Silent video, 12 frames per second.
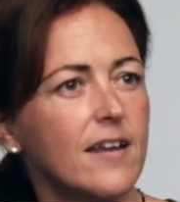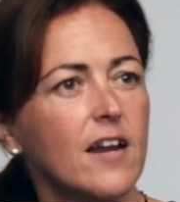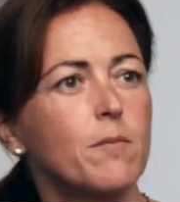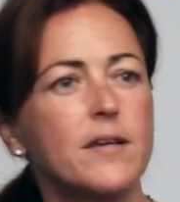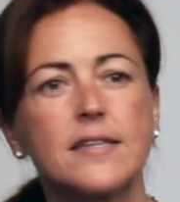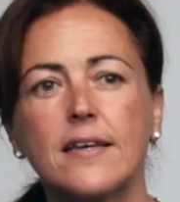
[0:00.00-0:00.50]

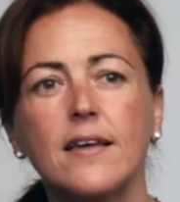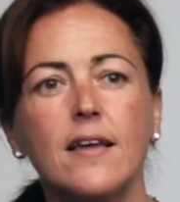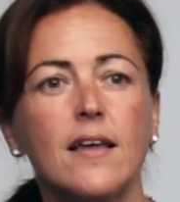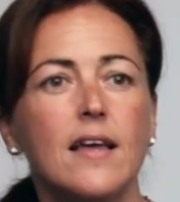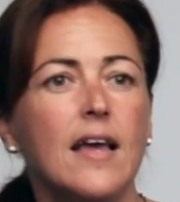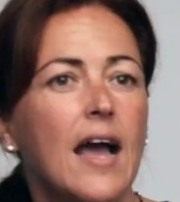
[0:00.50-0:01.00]
literalmente,
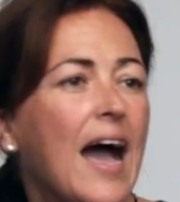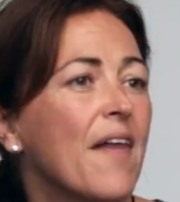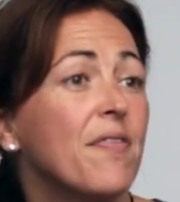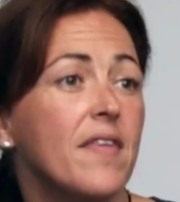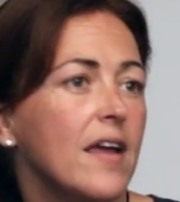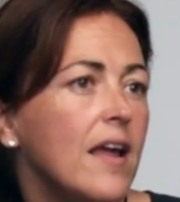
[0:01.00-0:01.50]

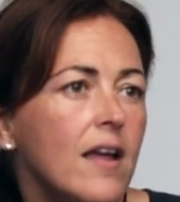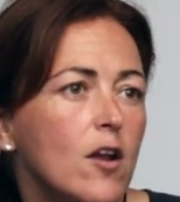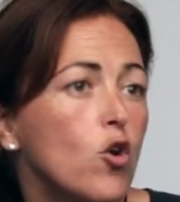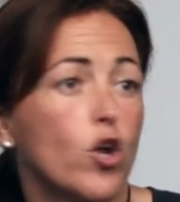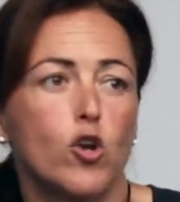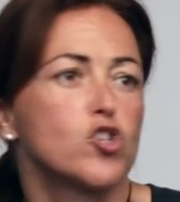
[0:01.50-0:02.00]
andé
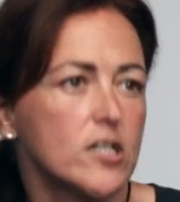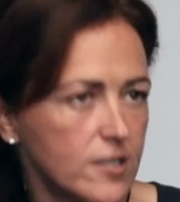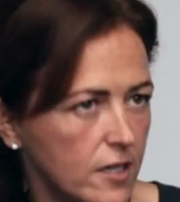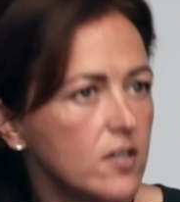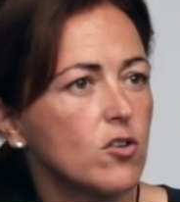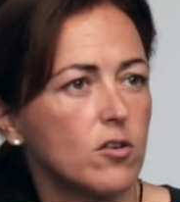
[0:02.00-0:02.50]
lo que no está
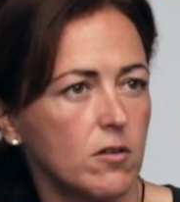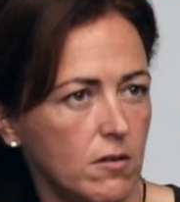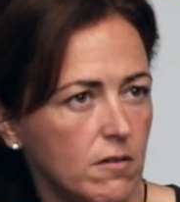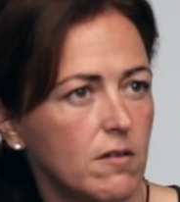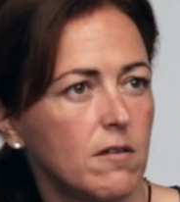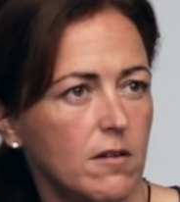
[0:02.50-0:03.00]
escrito.
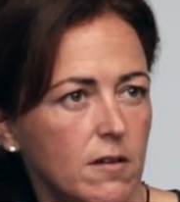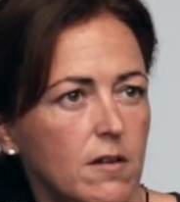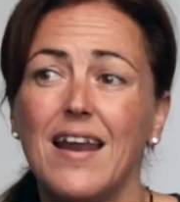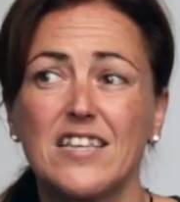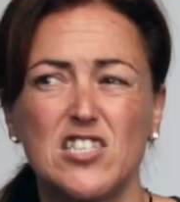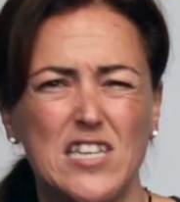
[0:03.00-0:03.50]

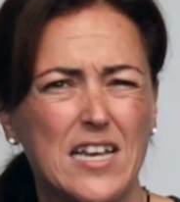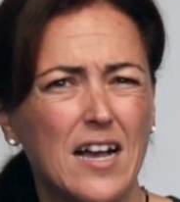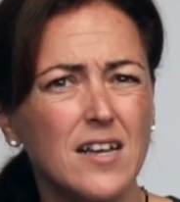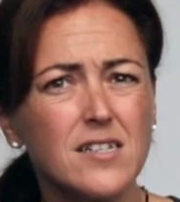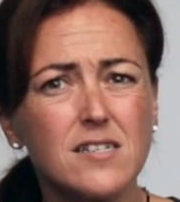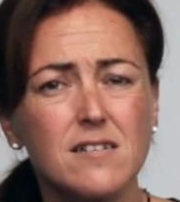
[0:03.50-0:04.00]
Las
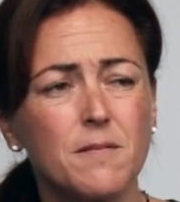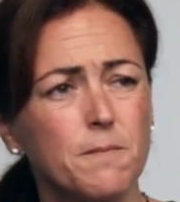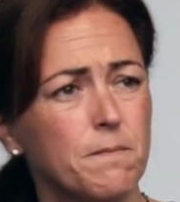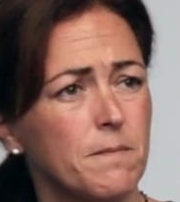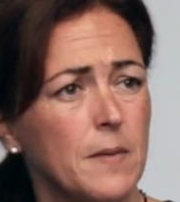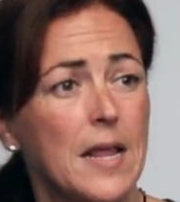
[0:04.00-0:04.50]
chicas
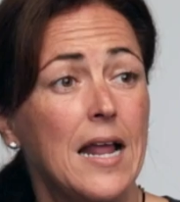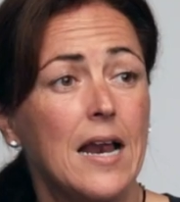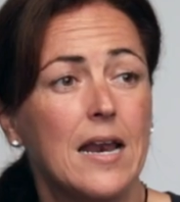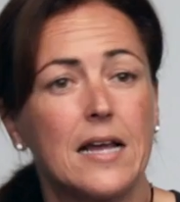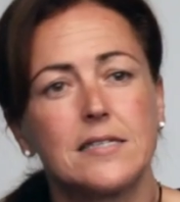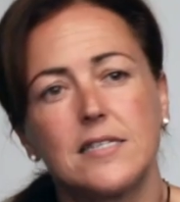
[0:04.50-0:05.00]

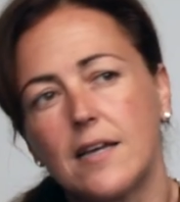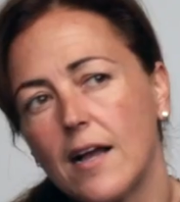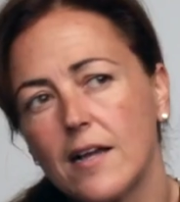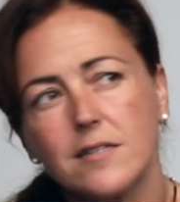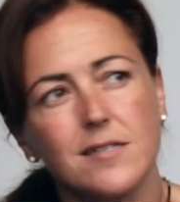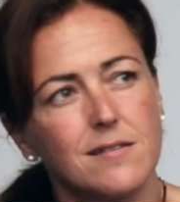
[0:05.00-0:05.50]
las
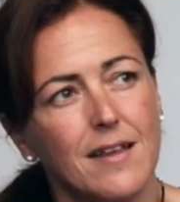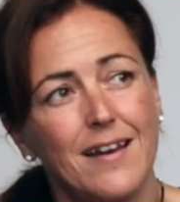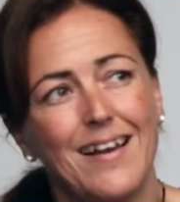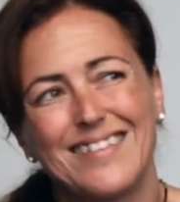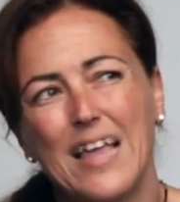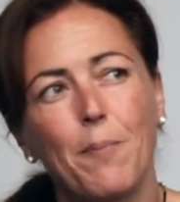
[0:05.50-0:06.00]
chicas
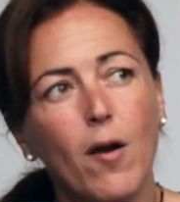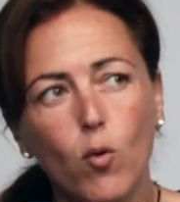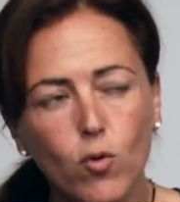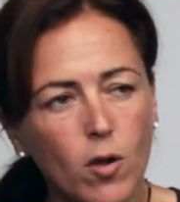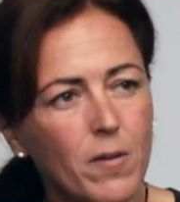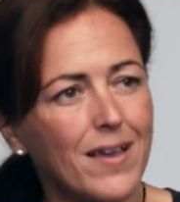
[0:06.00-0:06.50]
en la etapa
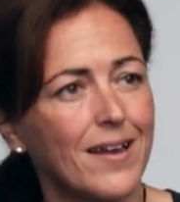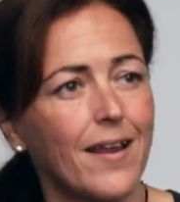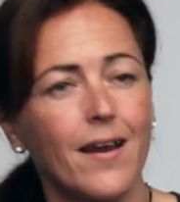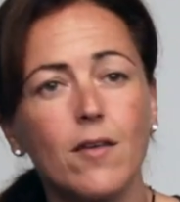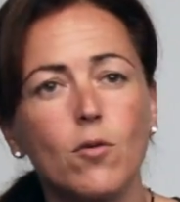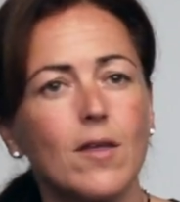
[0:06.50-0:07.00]
1 me
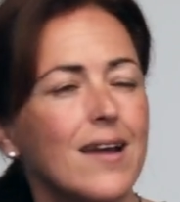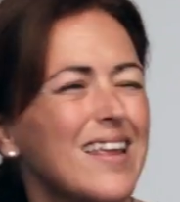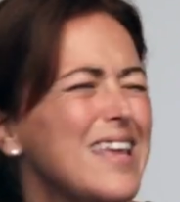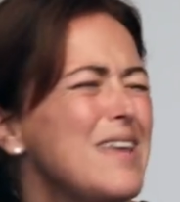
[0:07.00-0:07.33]
querían ayudar,